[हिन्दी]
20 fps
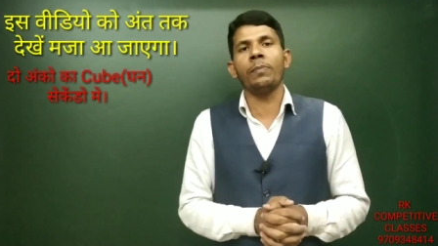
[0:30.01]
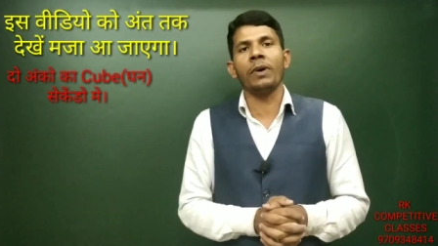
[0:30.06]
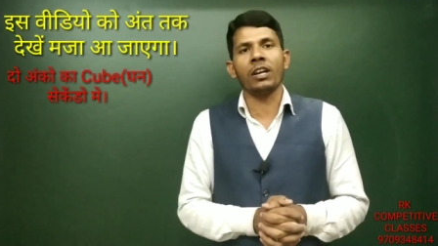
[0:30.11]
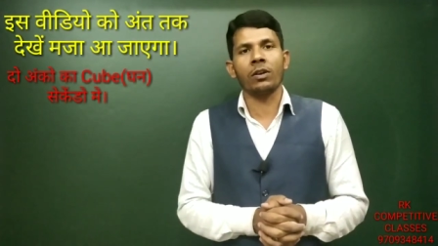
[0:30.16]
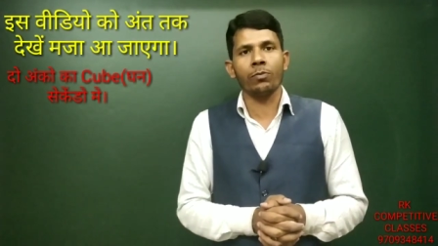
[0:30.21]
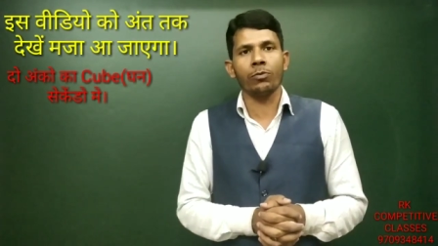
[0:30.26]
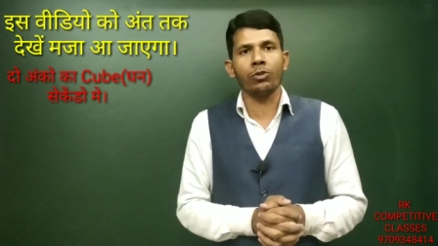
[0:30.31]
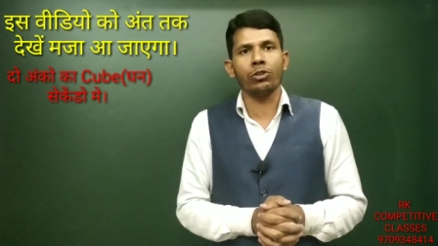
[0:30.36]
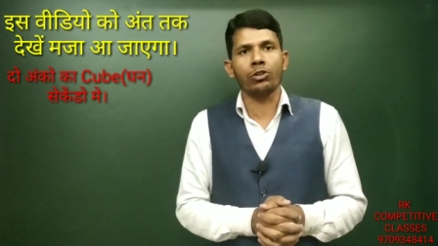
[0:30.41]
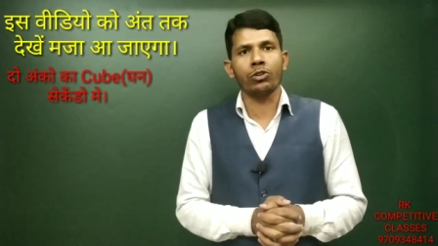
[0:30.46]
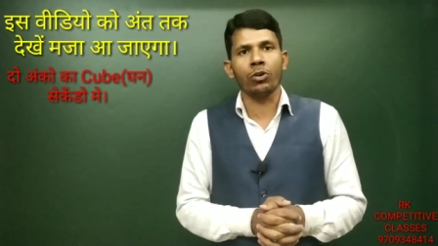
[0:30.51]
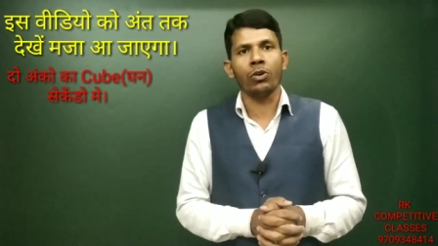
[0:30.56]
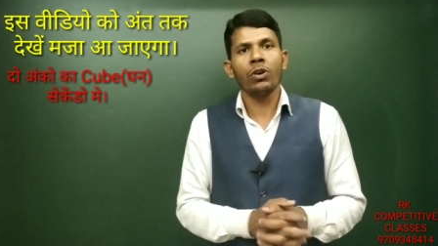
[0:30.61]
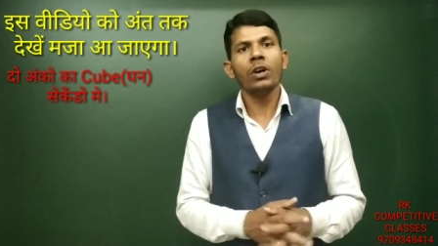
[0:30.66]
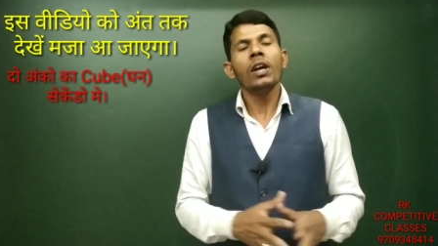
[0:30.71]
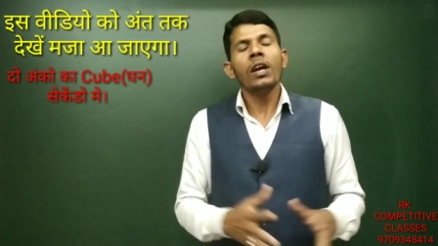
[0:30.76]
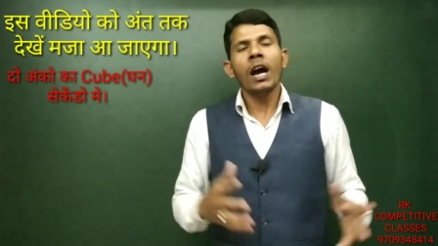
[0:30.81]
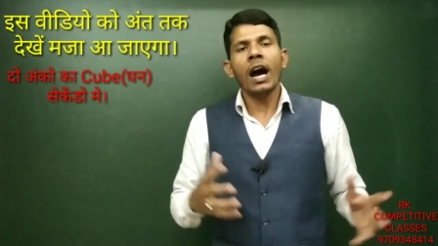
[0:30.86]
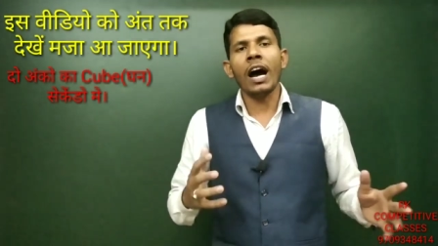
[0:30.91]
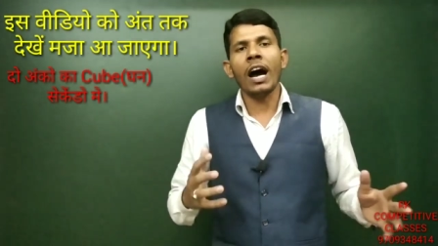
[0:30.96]
वर्गमूल तो
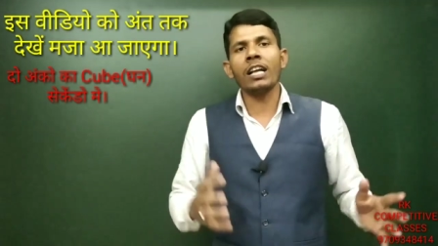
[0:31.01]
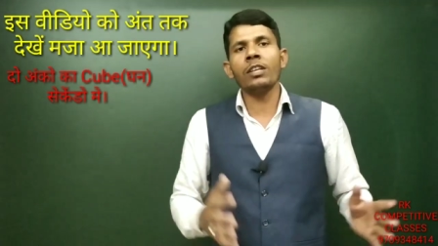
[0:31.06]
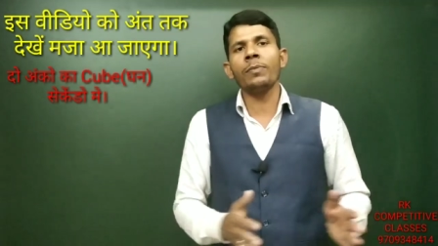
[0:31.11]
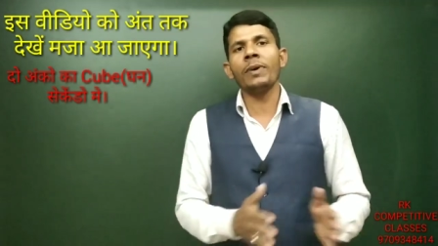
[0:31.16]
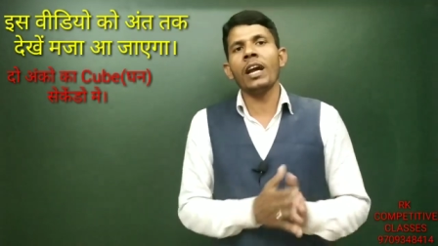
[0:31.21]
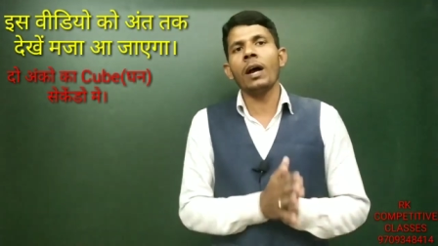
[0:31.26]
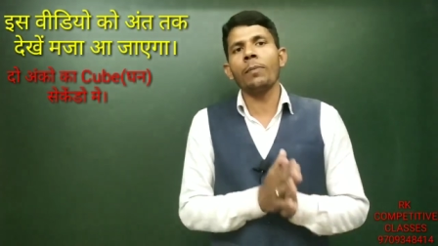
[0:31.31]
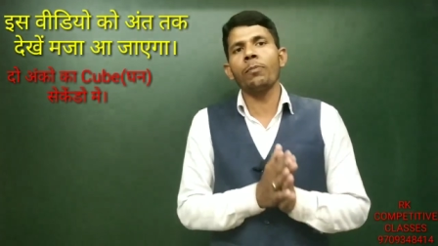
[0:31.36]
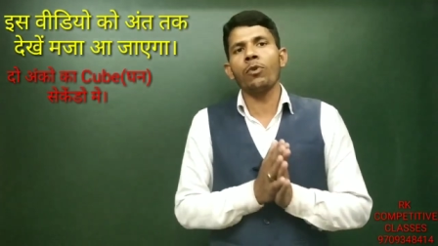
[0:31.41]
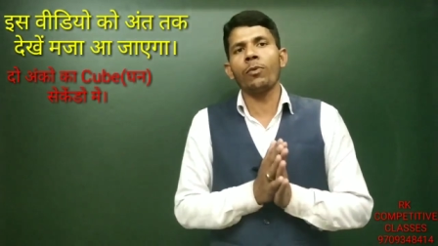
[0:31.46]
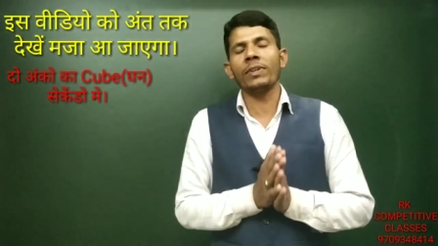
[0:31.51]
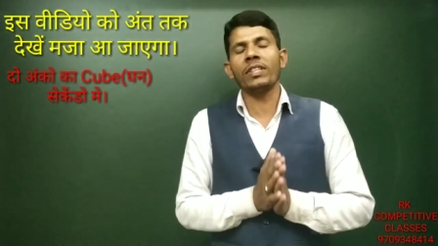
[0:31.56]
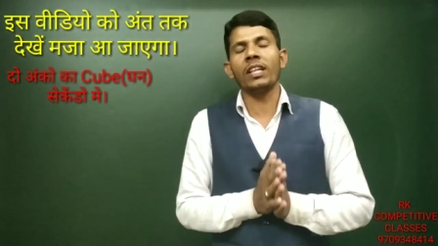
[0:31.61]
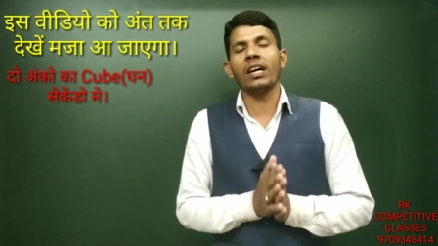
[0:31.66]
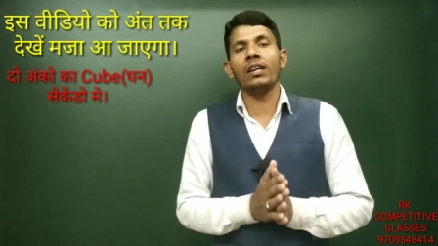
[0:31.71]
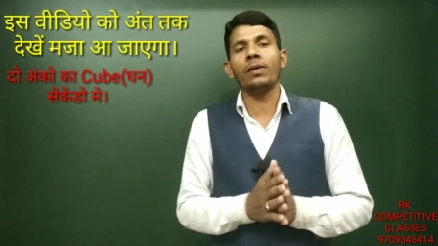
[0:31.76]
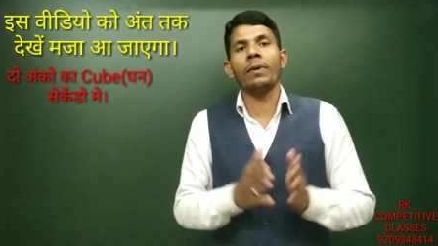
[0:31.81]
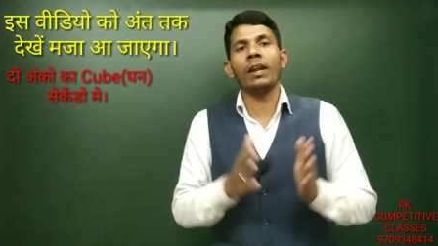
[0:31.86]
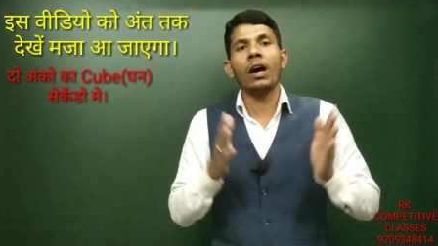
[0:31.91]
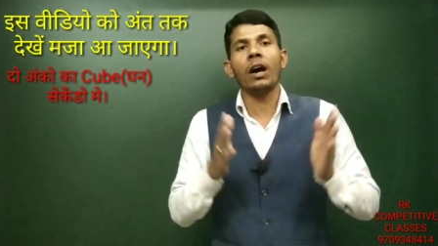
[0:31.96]
आज मैं आपको
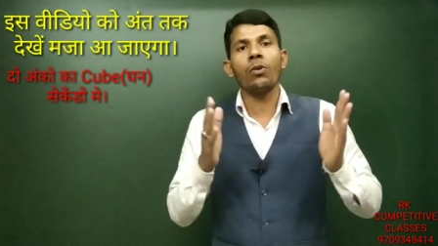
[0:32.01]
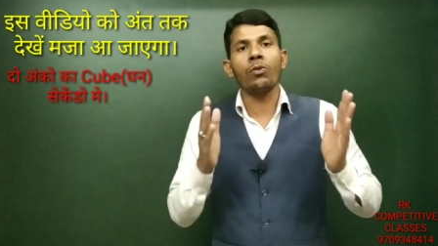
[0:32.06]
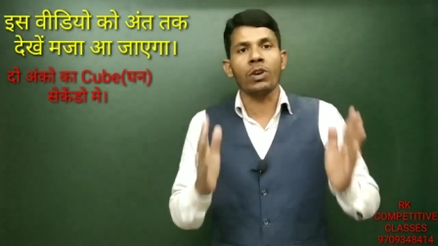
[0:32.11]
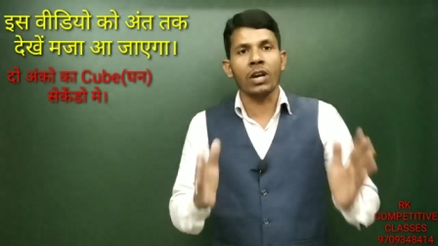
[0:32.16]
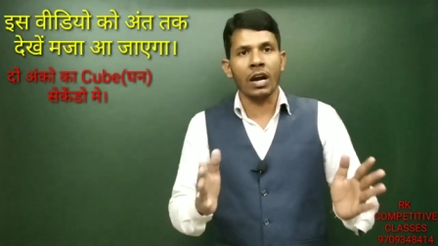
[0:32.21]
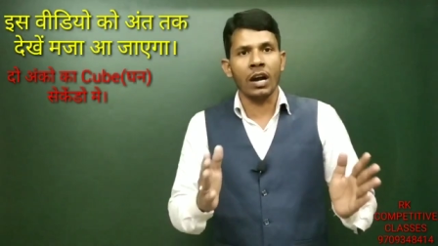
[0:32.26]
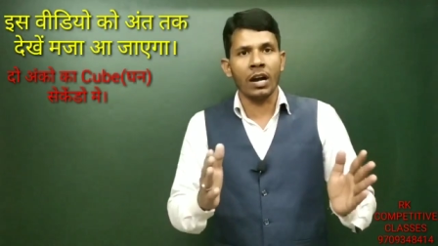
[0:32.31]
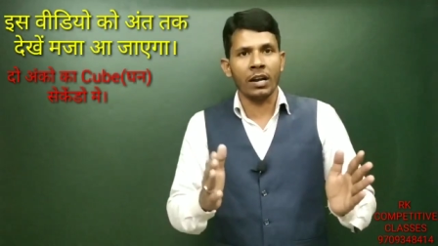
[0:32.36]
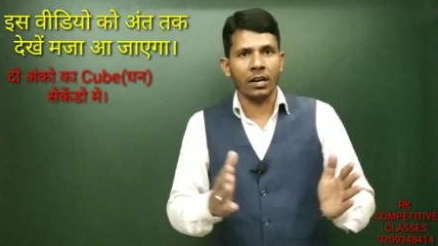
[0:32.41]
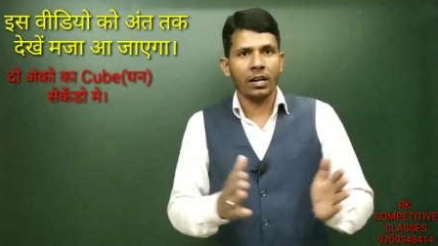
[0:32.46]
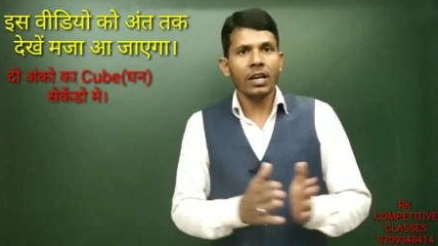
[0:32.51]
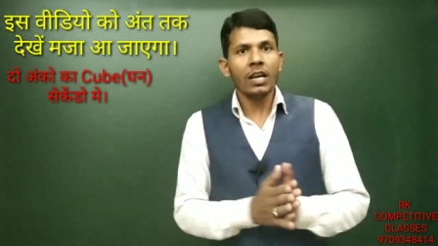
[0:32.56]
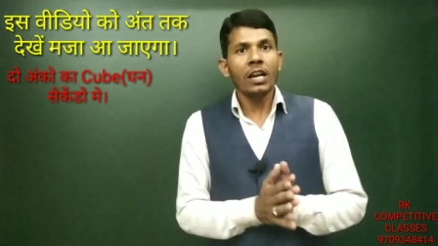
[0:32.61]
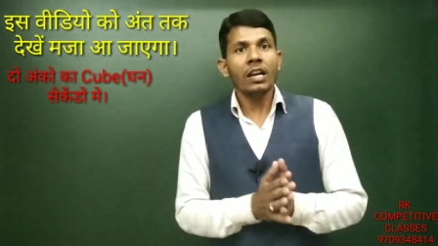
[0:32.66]
बताने वाला हूँ घन